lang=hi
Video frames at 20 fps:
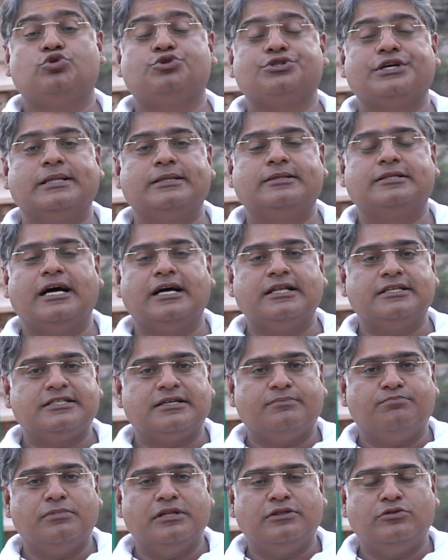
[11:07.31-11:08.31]
संतान
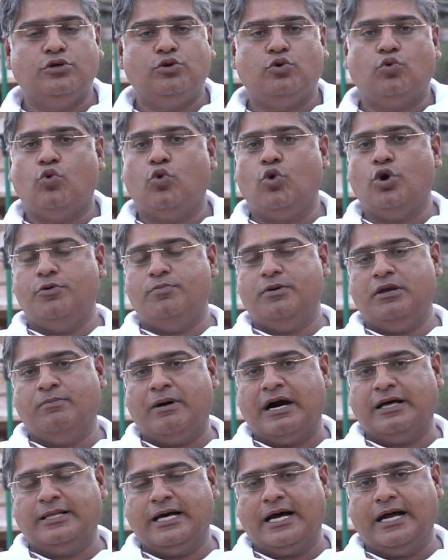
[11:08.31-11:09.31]
संबंधी कोई भी
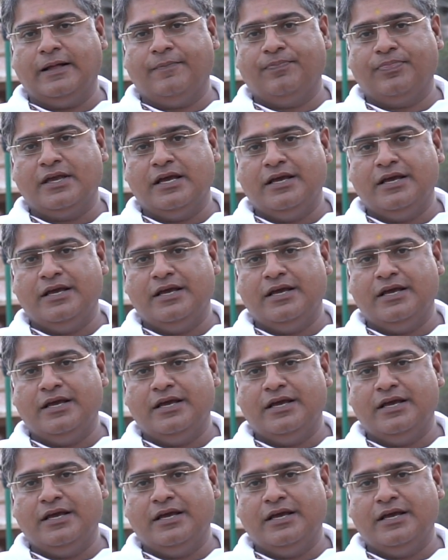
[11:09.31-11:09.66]
बाधा है